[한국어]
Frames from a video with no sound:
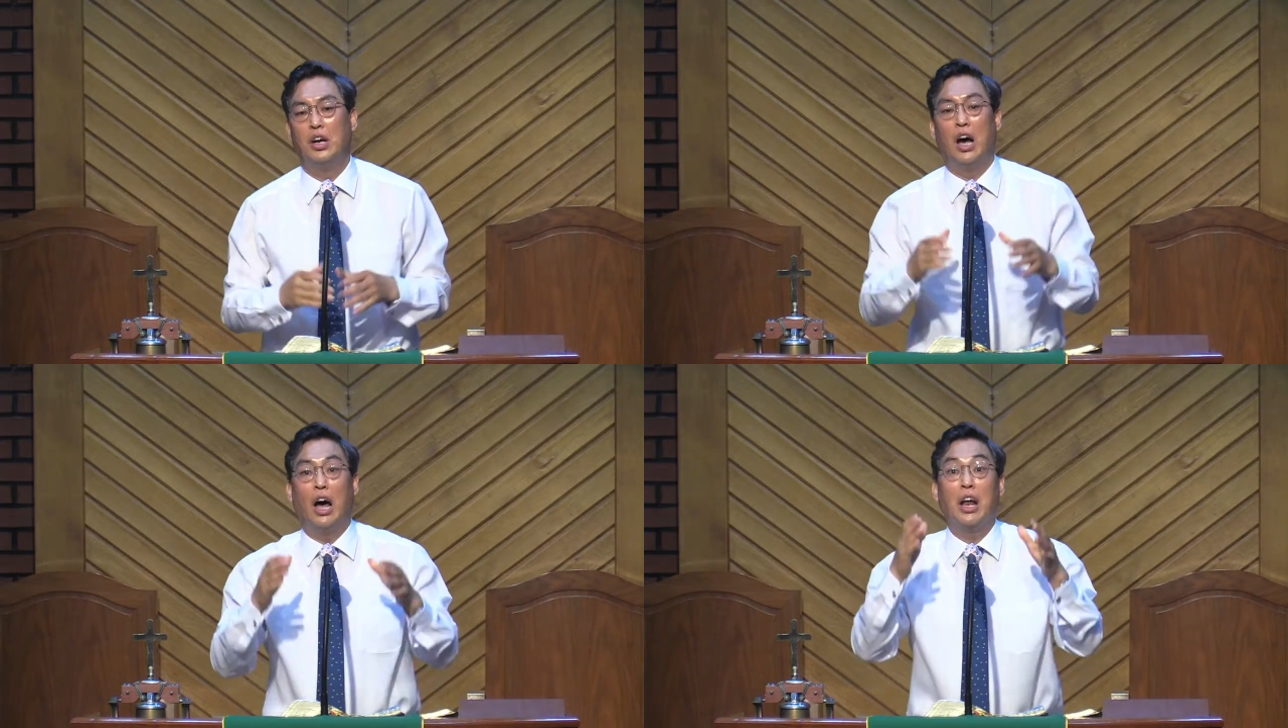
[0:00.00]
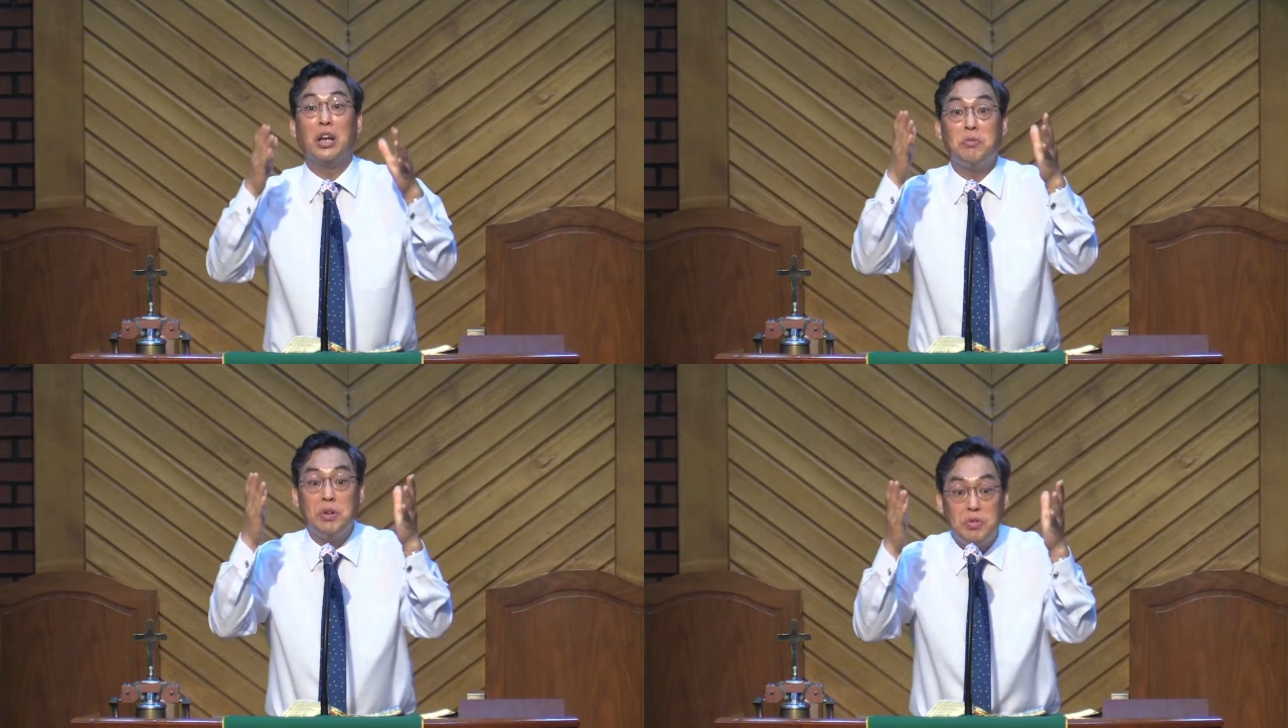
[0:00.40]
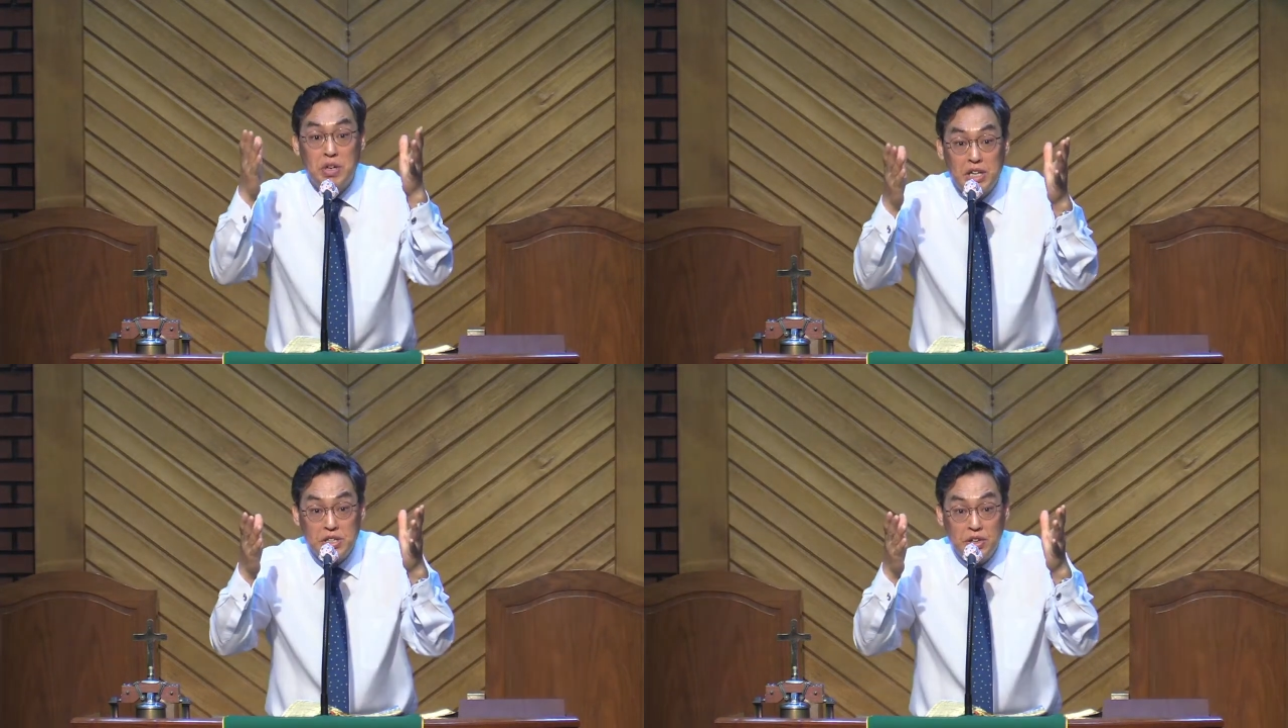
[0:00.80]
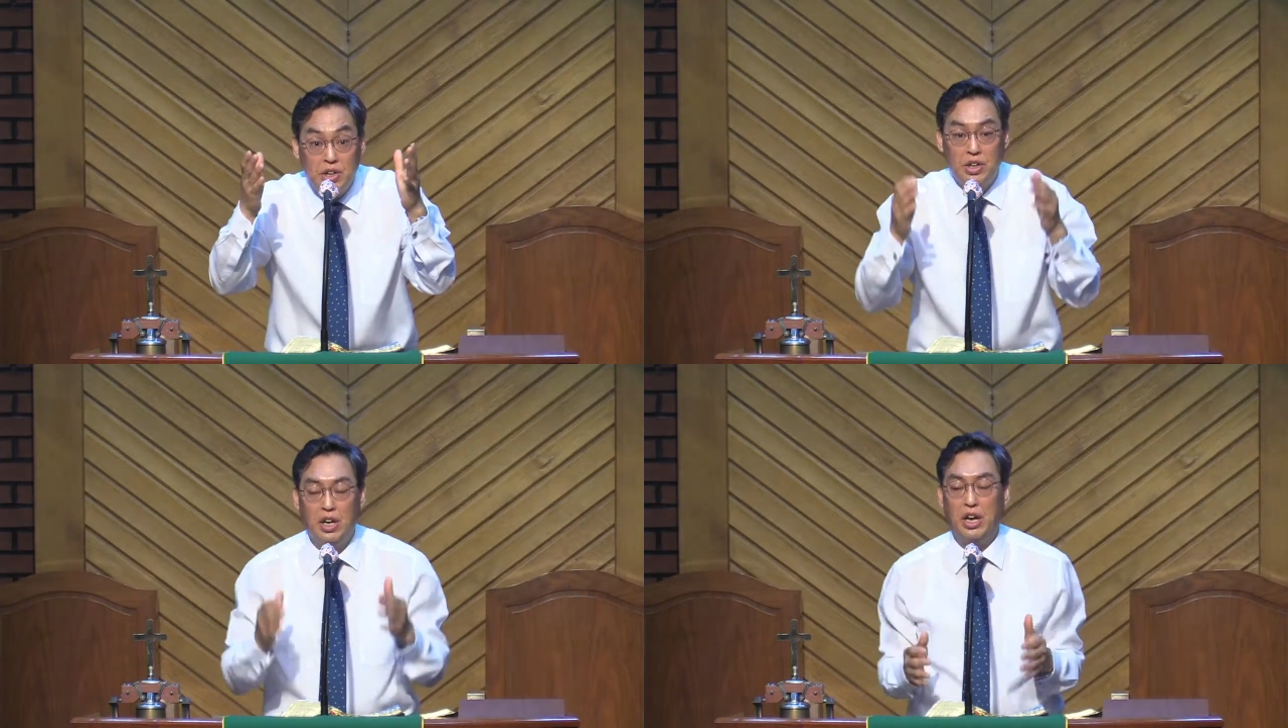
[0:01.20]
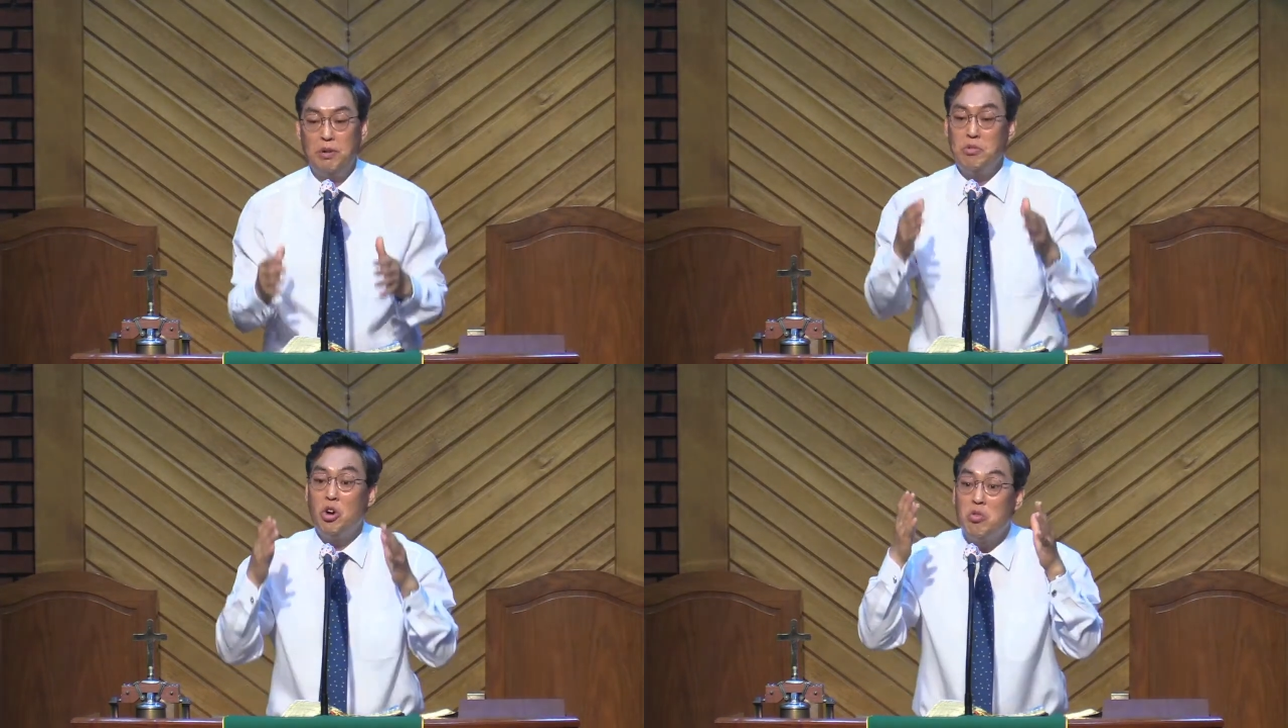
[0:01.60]
하나님을 위해서,
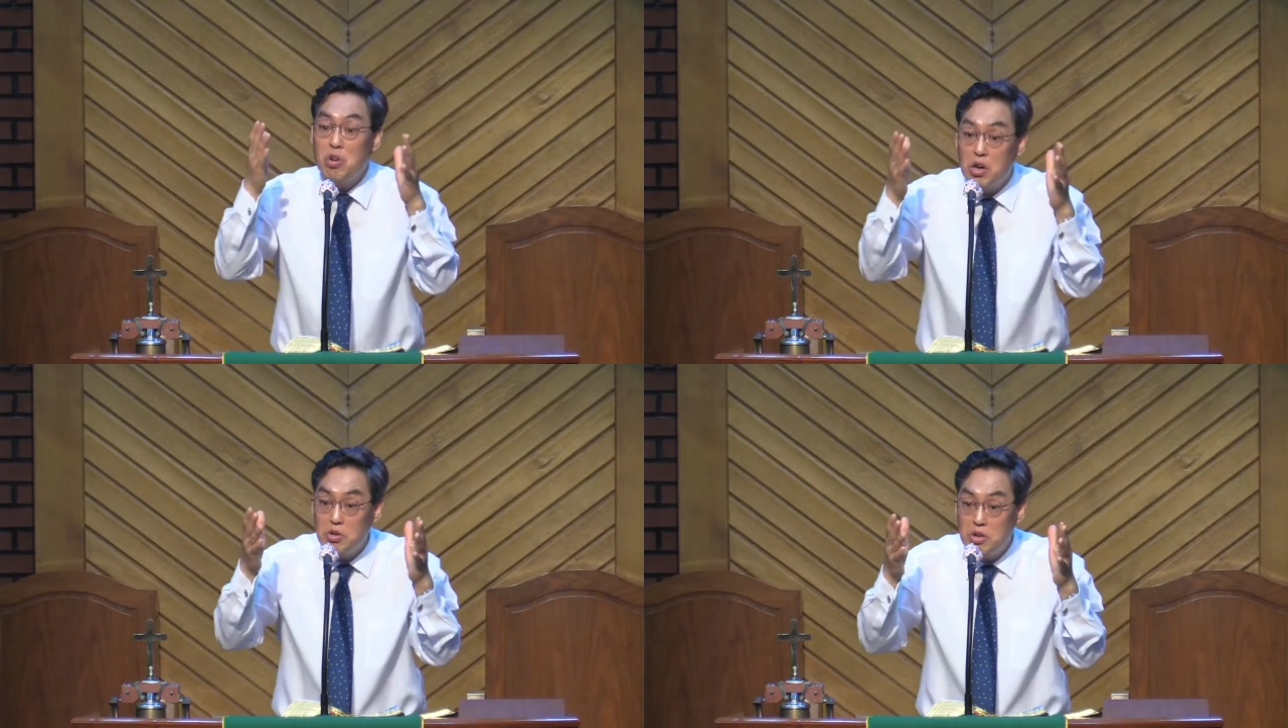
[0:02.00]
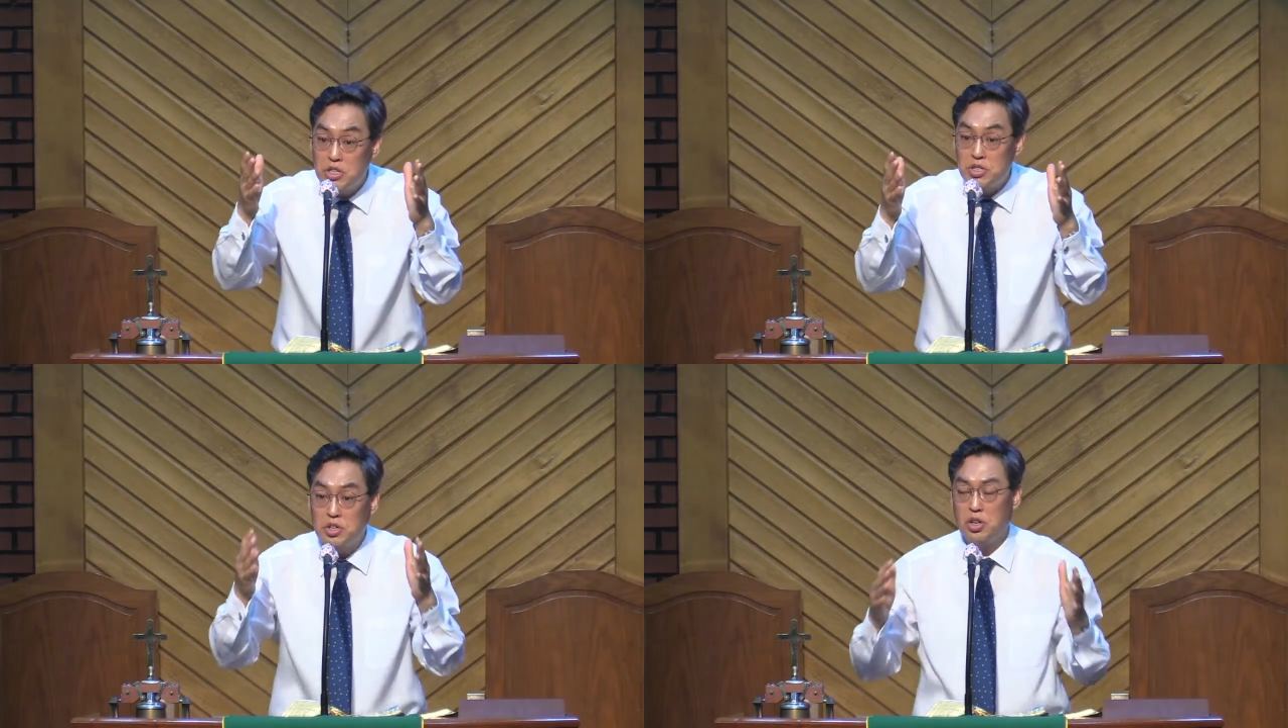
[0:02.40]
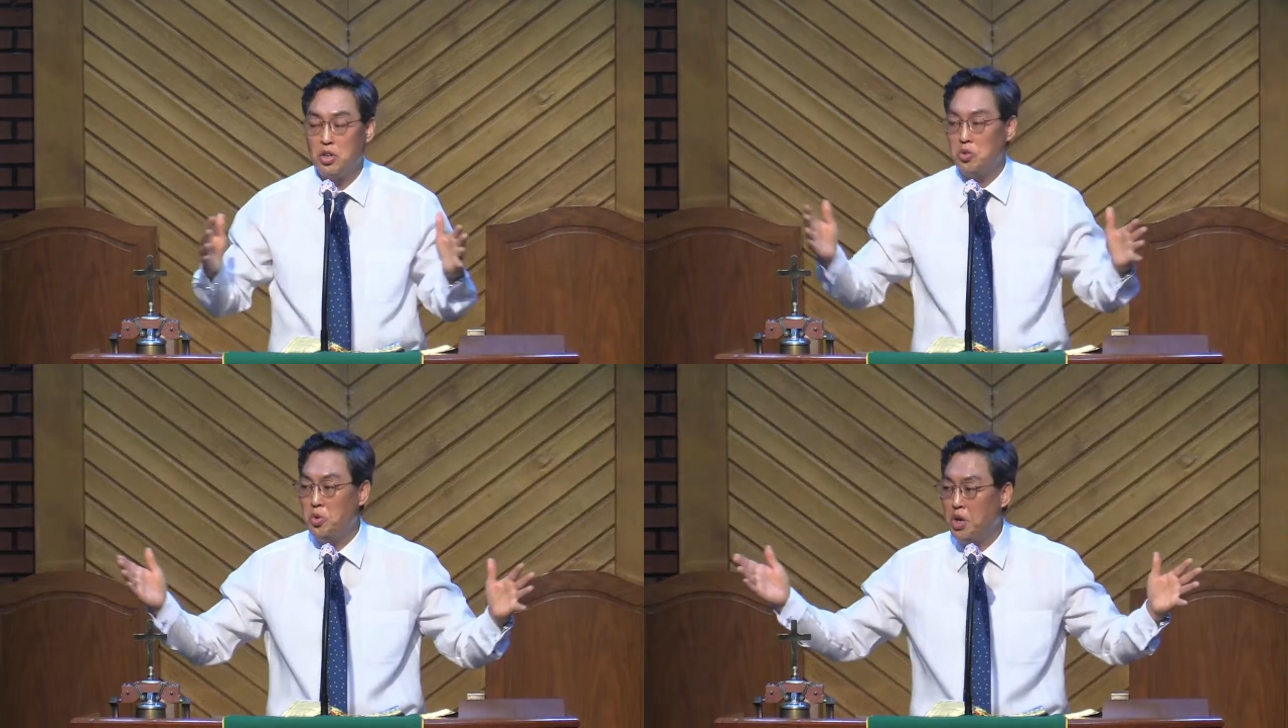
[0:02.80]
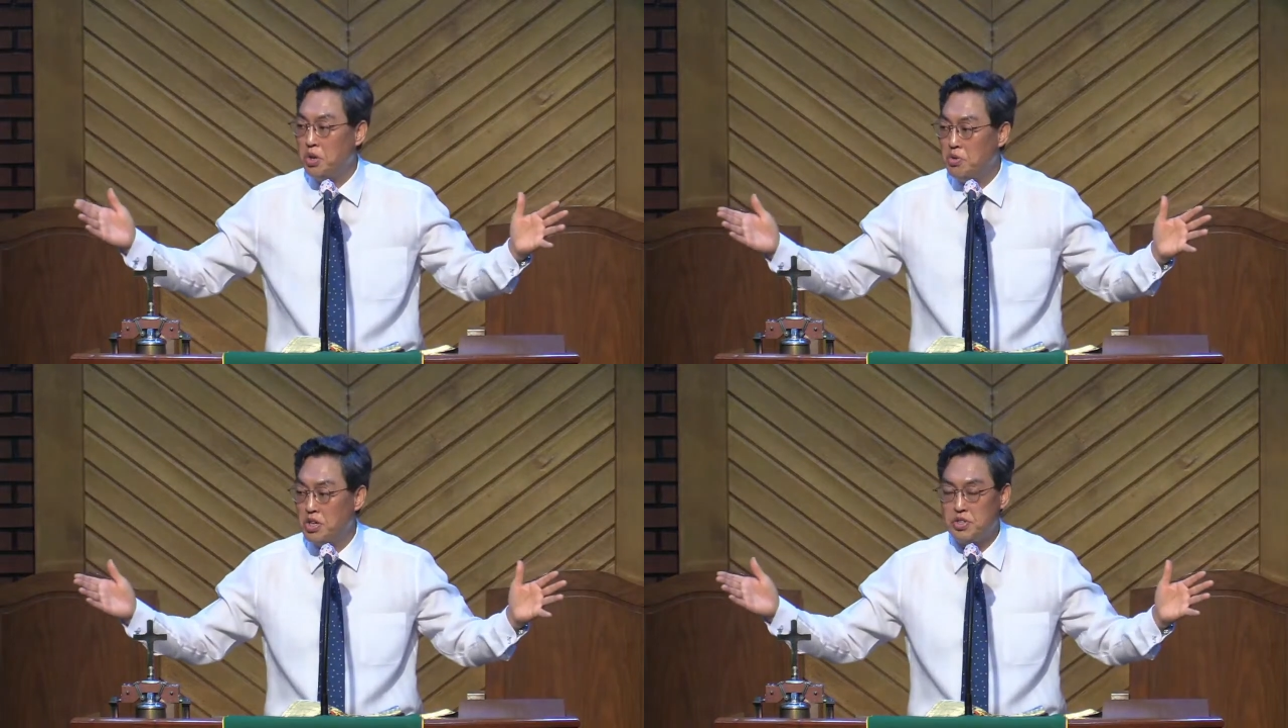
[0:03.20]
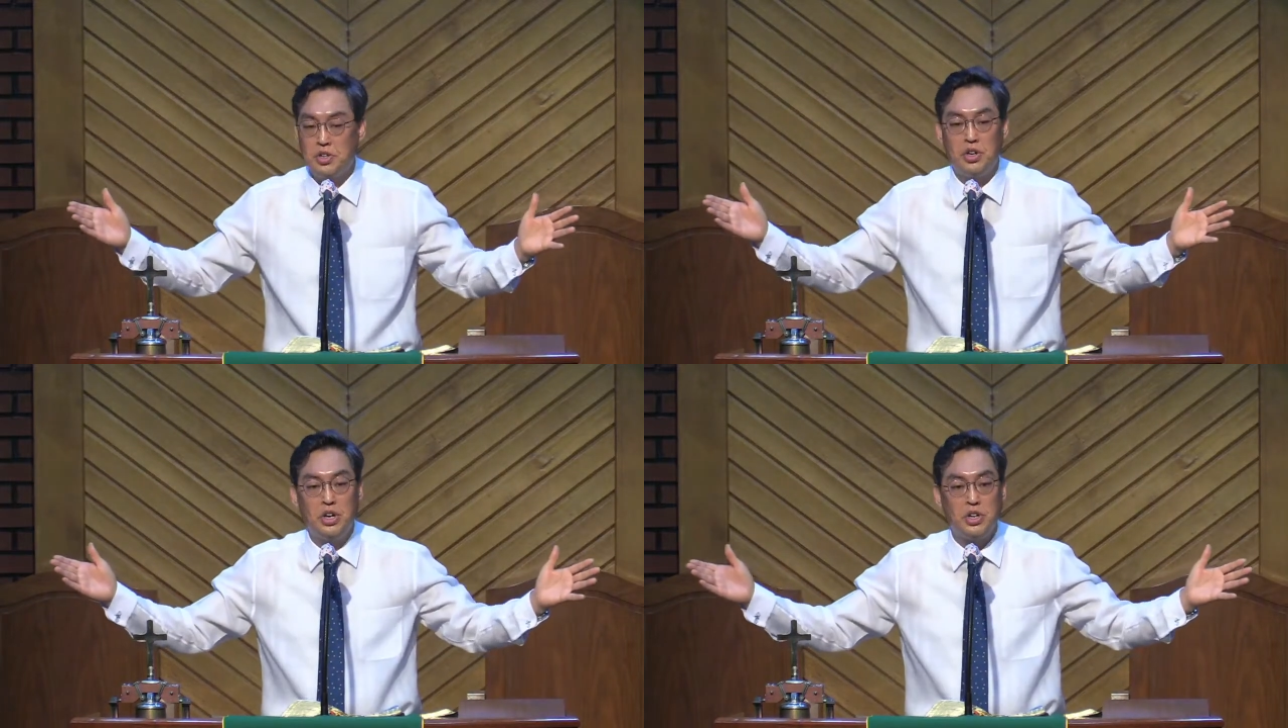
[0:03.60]
하나님의 영광을 위해서, 교회를 위해서,